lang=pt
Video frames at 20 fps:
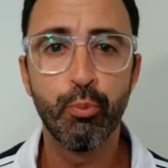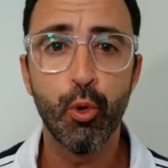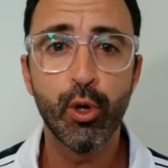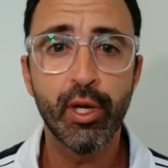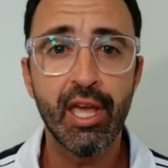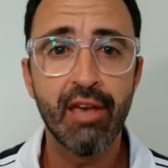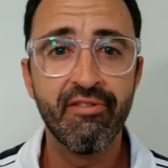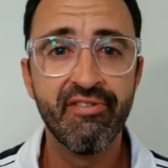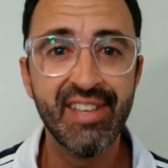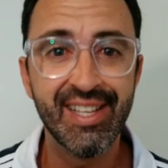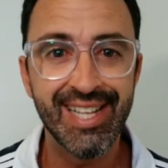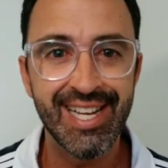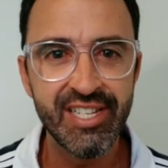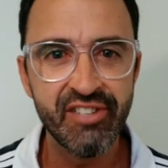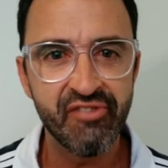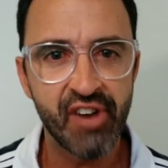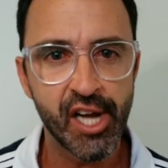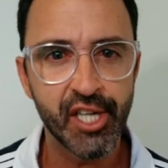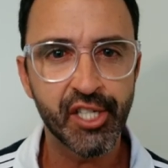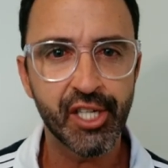porque vida
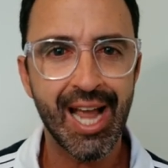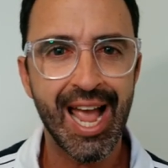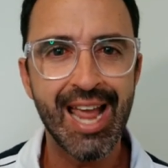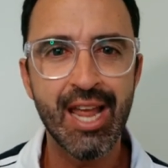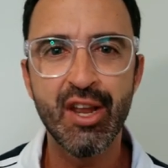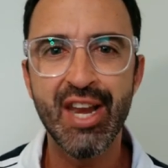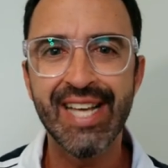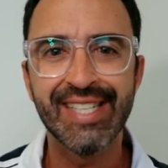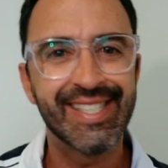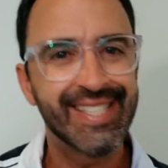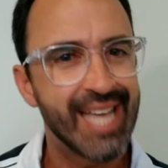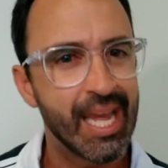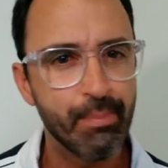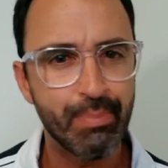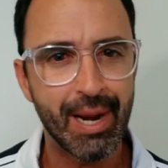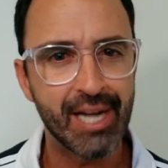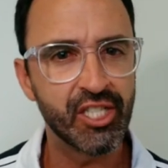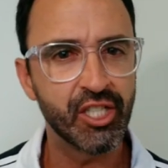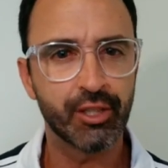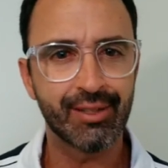de Vascaíno é
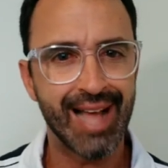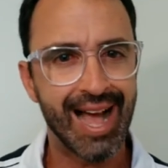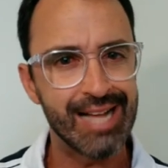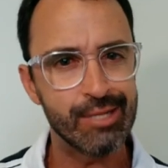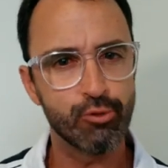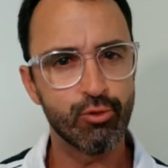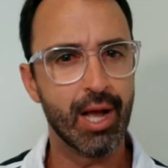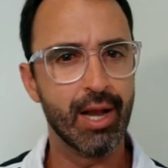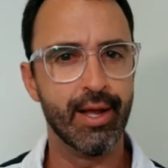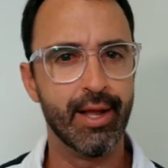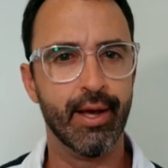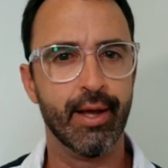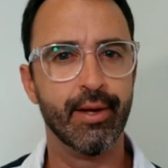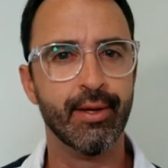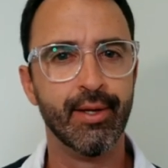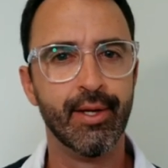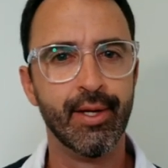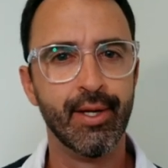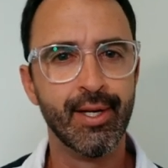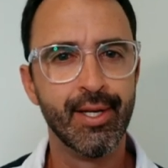sempre agitado,
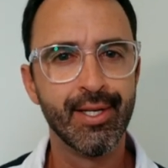galera.